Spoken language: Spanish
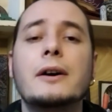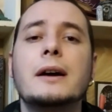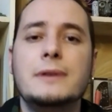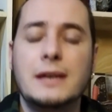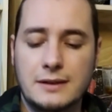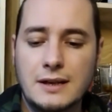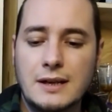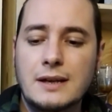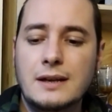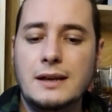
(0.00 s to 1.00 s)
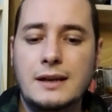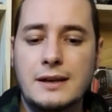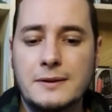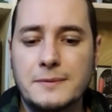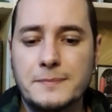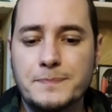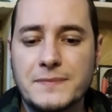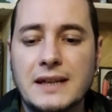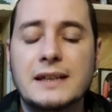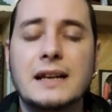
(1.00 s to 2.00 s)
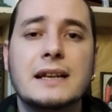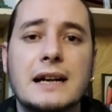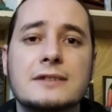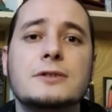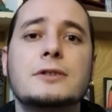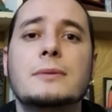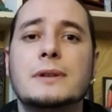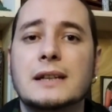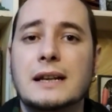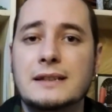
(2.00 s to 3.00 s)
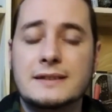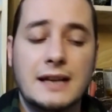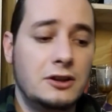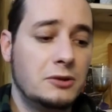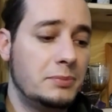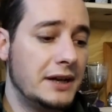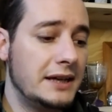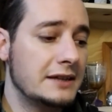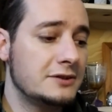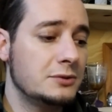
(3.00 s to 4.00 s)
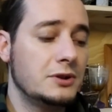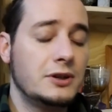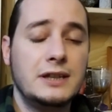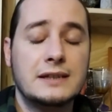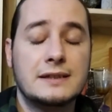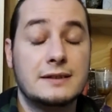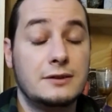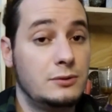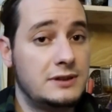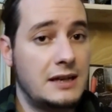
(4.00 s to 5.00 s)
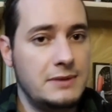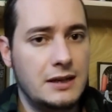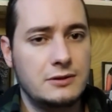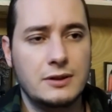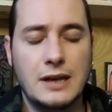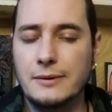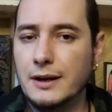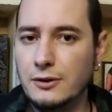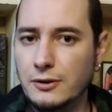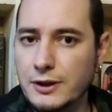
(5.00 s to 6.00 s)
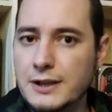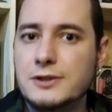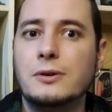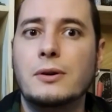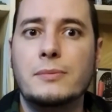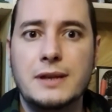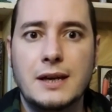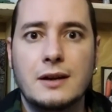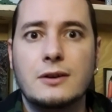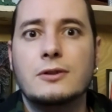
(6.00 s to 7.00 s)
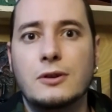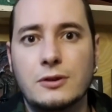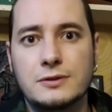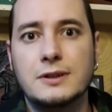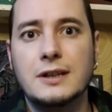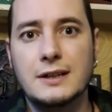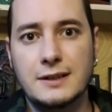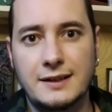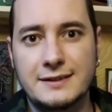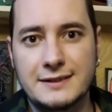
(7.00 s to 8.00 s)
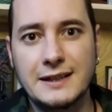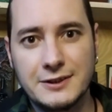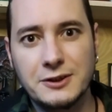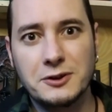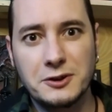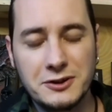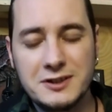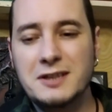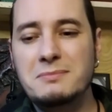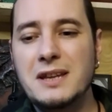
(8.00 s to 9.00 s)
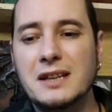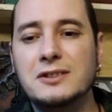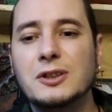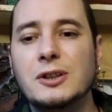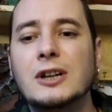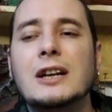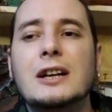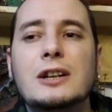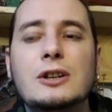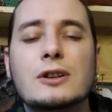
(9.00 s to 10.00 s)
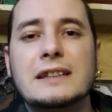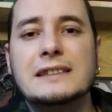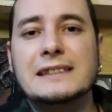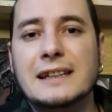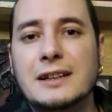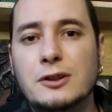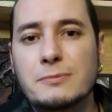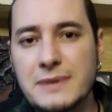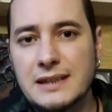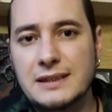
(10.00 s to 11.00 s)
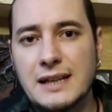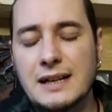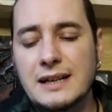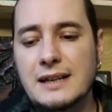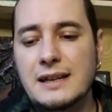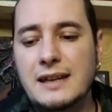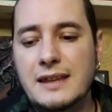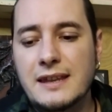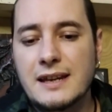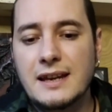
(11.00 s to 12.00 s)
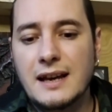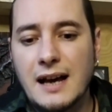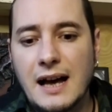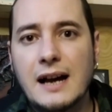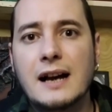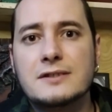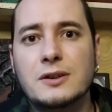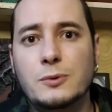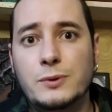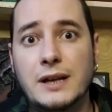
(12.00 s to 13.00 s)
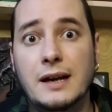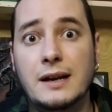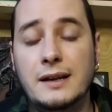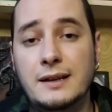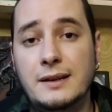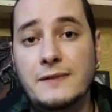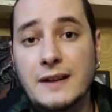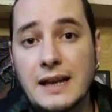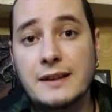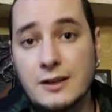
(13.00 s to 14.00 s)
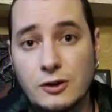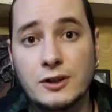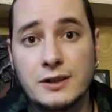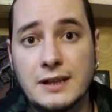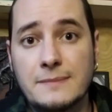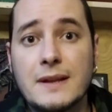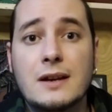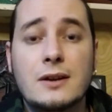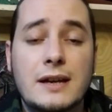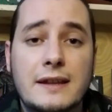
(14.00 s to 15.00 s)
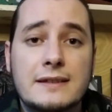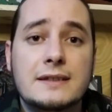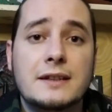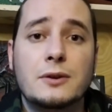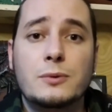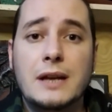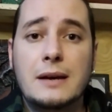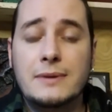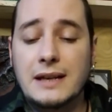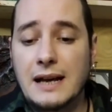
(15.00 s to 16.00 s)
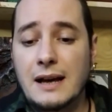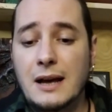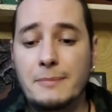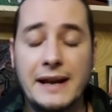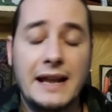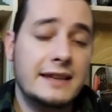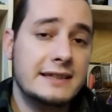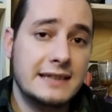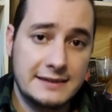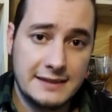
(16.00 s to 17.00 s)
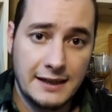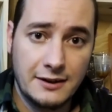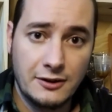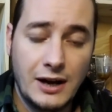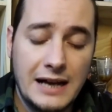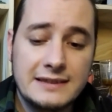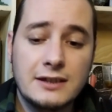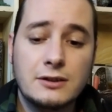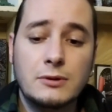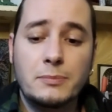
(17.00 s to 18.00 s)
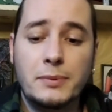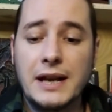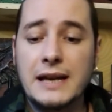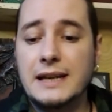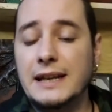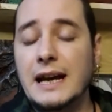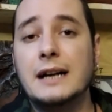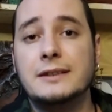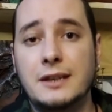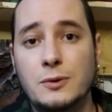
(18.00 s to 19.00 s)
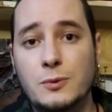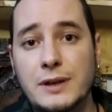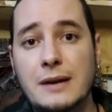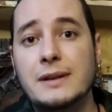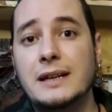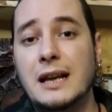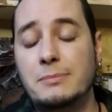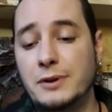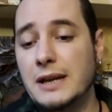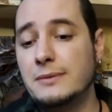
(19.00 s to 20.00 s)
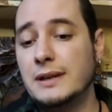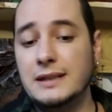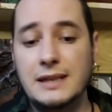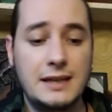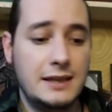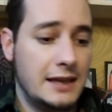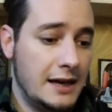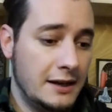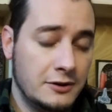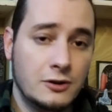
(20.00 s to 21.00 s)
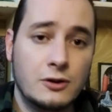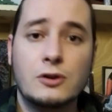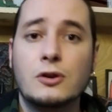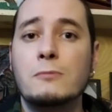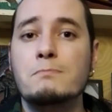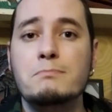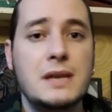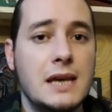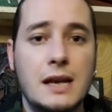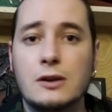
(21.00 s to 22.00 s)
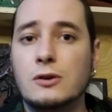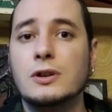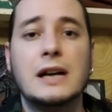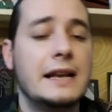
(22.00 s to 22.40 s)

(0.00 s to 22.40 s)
Ahora bien, eh, en el caso de haber realizado por ahí hace unos días ese endulzamiento y haberlo hecho bien con eh, cierto conocimiento, lo que se recomienda es de que hagas una eh, vela de corte, es decir, una vela para deshacerlo. Así como por ahí creaste una vela por ahí vestida, ¿no? Con miel, con